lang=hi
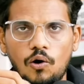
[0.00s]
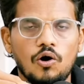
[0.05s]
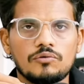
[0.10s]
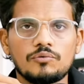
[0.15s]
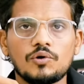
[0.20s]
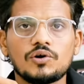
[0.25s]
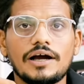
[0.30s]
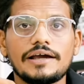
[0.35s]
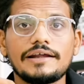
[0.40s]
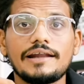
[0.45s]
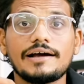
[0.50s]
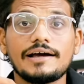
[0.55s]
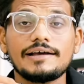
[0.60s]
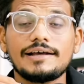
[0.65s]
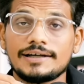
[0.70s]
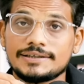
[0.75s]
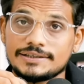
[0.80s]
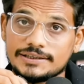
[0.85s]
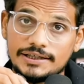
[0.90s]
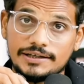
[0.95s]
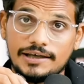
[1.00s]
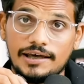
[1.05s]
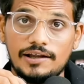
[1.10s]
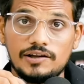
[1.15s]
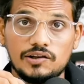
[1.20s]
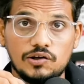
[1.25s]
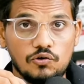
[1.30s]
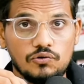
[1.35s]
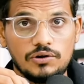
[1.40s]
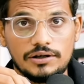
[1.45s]
और वो कहीं ना कहीं अच्छी
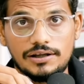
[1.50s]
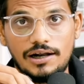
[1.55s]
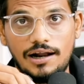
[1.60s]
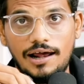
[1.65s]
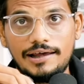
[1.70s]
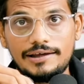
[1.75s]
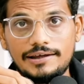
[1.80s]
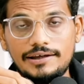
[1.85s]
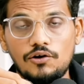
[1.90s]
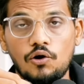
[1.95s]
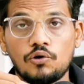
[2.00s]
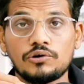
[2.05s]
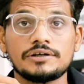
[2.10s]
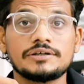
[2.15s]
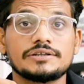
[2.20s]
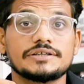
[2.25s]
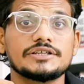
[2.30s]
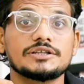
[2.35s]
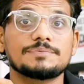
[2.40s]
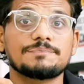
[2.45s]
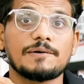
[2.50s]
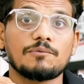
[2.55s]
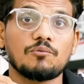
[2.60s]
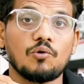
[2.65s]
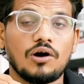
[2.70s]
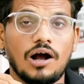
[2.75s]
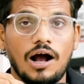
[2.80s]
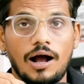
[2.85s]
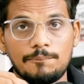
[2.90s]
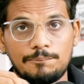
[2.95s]
खेलती हुई नजर आएगी और इस चीज़ पर
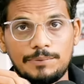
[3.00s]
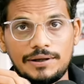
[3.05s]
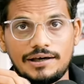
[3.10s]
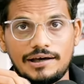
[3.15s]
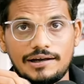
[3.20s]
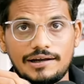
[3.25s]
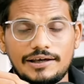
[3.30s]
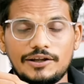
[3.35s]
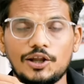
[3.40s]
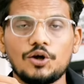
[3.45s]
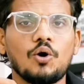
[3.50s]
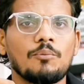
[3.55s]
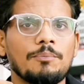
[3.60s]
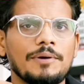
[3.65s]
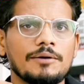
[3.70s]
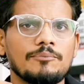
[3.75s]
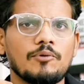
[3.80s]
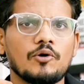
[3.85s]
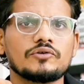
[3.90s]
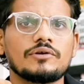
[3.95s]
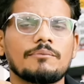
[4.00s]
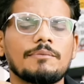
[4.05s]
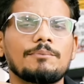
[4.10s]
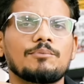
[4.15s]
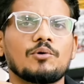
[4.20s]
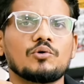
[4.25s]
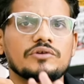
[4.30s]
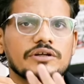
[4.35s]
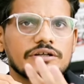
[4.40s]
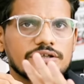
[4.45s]
वो काम भी करेगी देखो बिग बॉस
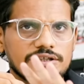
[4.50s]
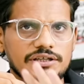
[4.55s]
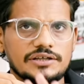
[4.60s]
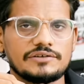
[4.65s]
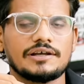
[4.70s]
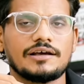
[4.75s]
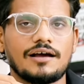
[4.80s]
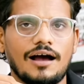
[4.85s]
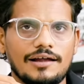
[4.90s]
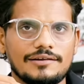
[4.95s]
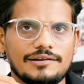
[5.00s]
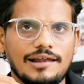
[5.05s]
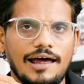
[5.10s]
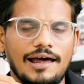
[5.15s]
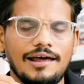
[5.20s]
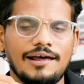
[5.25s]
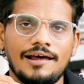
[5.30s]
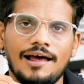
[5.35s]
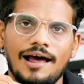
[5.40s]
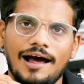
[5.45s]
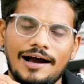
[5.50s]
हमें बहुत सी चीज़ें सिखाता है